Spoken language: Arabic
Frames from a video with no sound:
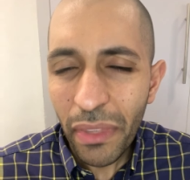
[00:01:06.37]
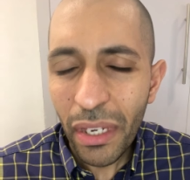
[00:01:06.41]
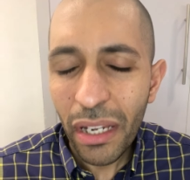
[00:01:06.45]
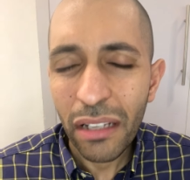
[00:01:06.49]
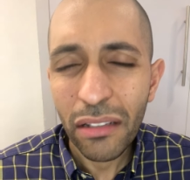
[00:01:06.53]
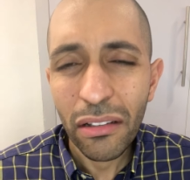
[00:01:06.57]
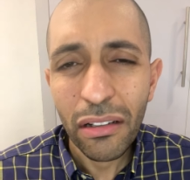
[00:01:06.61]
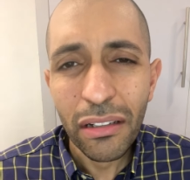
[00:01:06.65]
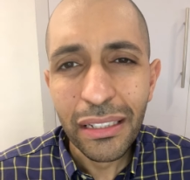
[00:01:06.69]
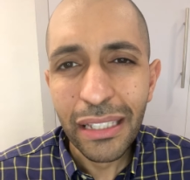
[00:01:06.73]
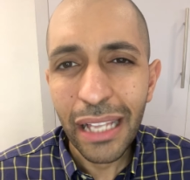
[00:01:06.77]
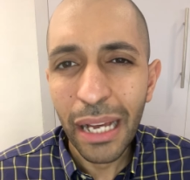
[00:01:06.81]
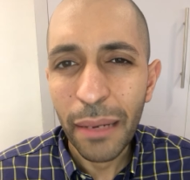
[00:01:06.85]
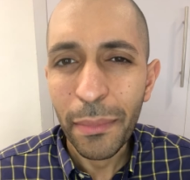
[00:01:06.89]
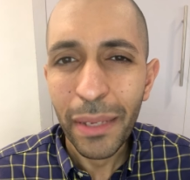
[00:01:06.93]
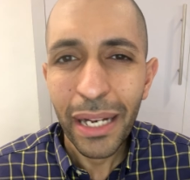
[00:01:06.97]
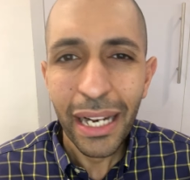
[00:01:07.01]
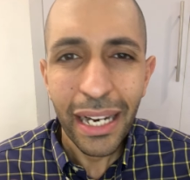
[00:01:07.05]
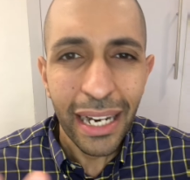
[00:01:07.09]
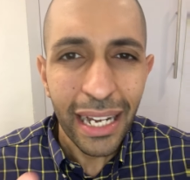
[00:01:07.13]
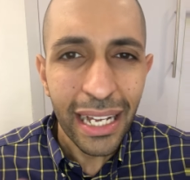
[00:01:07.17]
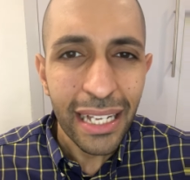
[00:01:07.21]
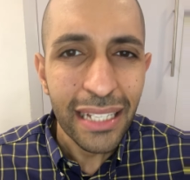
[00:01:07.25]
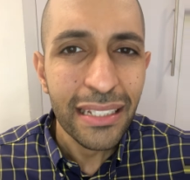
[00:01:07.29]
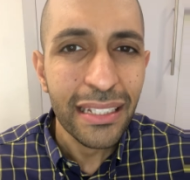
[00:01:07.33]
اداره اعمال
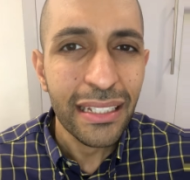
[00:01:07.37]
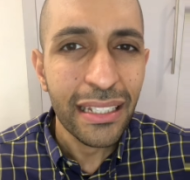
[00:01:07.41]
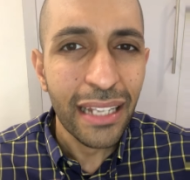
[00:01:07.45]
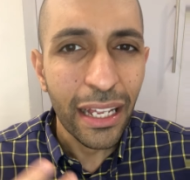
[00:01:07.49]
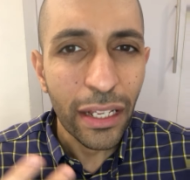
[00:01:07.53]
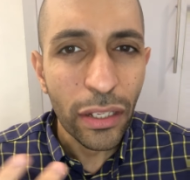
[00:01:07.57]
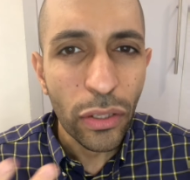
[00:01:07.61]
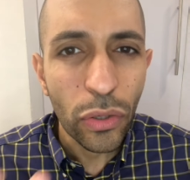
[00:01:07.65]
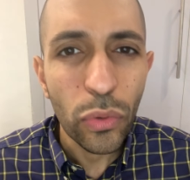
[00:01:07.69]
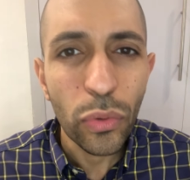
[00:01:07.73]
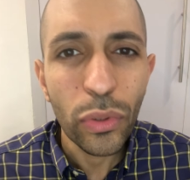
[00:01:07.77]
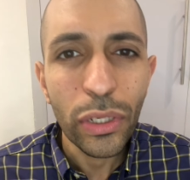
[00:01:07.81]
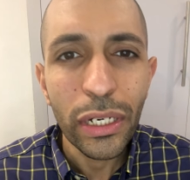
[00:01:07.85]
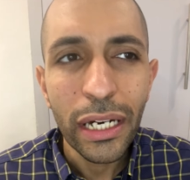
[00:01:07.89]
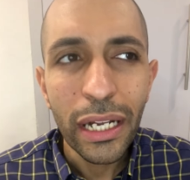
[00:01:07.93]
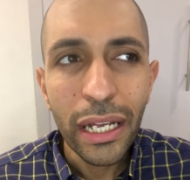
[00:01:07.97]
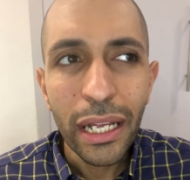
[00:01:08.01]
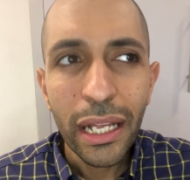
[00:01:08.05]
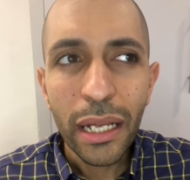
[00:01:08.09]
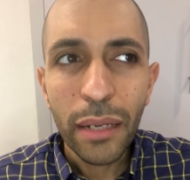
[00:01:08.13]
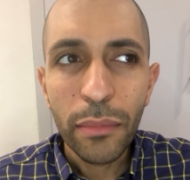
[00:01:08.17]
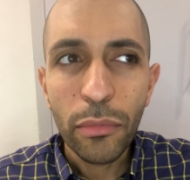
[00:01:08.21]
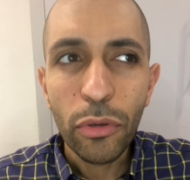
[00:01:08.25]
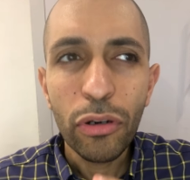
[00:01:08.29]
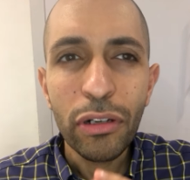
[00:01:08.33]
انا حاسس انها تكون
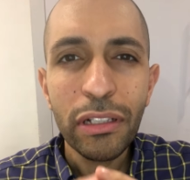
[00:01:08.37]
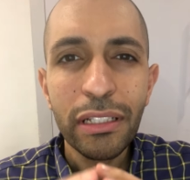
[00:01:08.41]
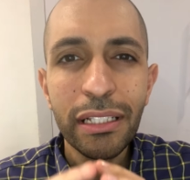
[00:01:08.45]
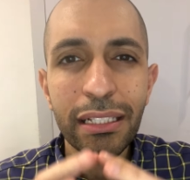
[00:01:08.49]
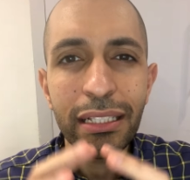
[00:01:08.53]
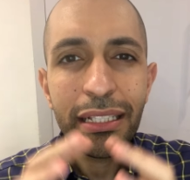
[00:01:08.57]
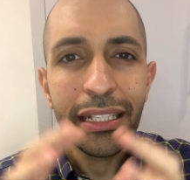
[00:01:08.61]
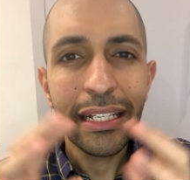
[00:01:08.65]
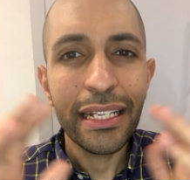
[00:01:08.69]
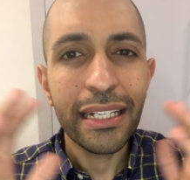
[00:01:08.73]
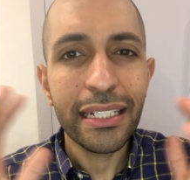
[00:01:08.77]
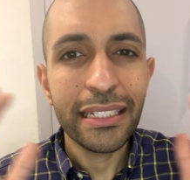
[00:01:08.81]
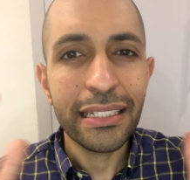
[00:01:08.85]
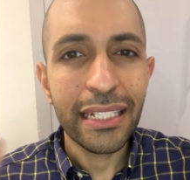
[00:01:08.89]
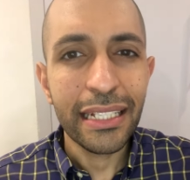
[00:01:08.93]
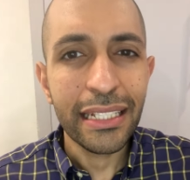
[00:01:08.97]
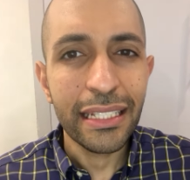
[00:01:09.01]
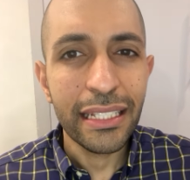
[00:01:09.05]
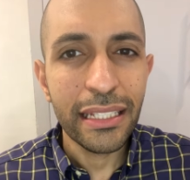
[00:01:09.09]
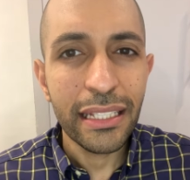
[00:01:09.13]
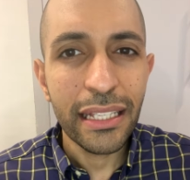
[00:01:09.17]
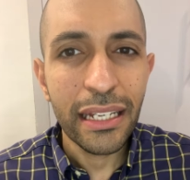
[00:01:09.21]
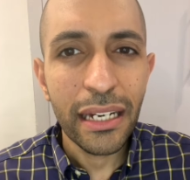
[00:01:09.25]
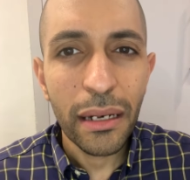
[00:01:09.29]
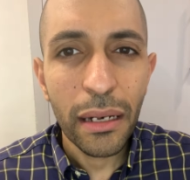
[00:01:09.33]
ممكن تديك ازاي
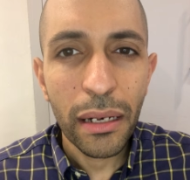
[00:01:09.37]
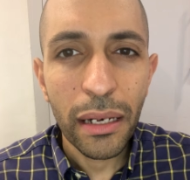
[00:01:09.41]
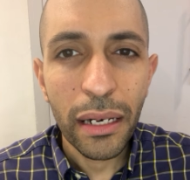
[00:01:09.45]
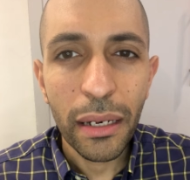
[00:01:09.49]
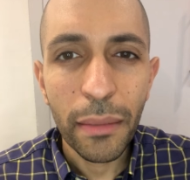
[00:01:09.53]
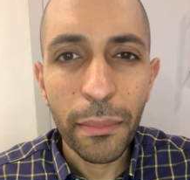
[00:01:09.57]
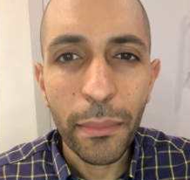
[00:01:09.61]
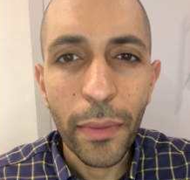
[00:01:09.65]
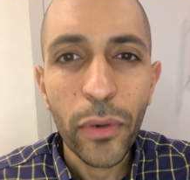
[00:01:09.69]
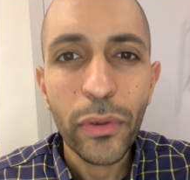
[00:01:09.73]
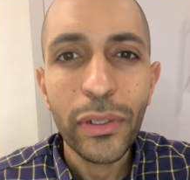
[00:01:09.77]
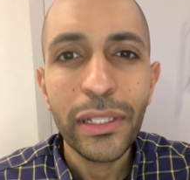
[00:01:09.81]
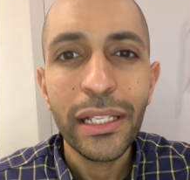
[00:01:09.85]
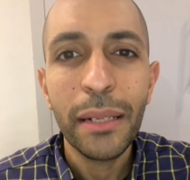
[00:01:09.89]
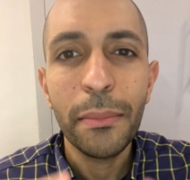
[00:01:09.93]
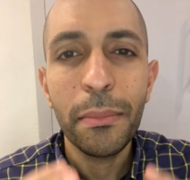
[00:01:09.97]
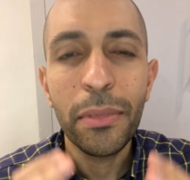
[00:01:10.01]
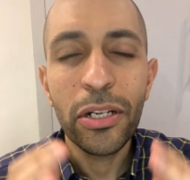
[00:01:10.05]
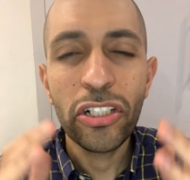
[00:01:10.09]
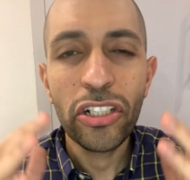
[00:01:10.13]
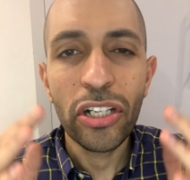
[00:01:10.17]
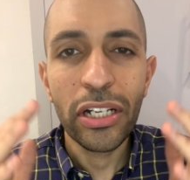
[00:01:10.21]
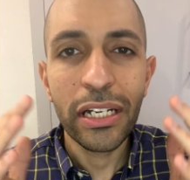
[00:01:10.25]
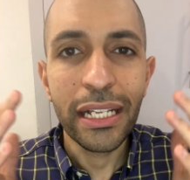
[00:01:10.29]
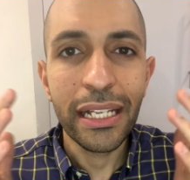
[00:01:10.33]
تدير المورد
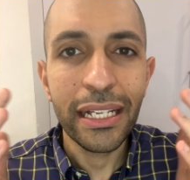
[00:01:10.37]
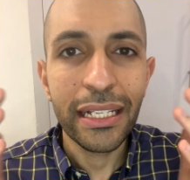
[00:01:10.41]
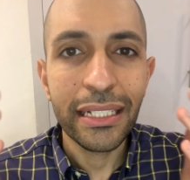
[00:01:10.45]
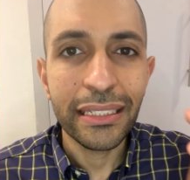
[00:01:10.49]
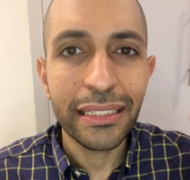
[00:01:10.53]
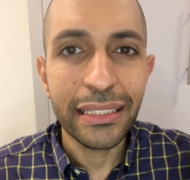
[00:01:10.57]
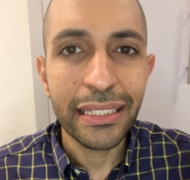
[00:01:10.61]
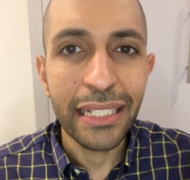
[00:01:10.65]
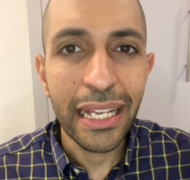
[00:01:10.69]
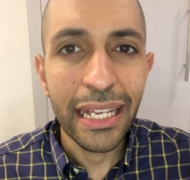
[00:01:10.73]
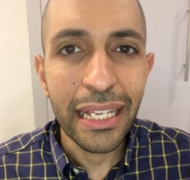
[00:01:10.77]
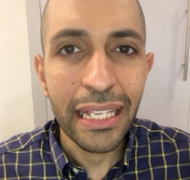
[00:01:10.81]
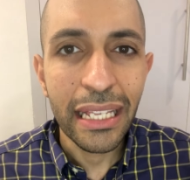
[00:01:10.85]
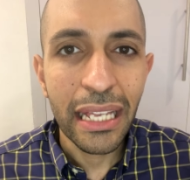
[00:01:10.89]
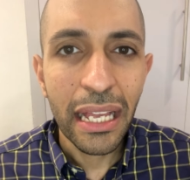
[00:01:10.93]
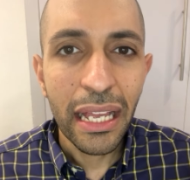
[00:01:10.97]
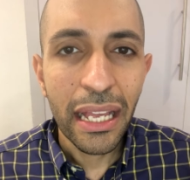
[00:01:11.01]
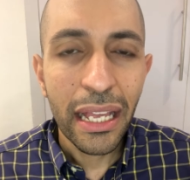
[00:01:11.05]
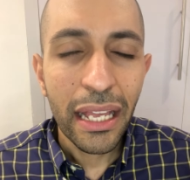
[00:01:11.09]
البشري ازاي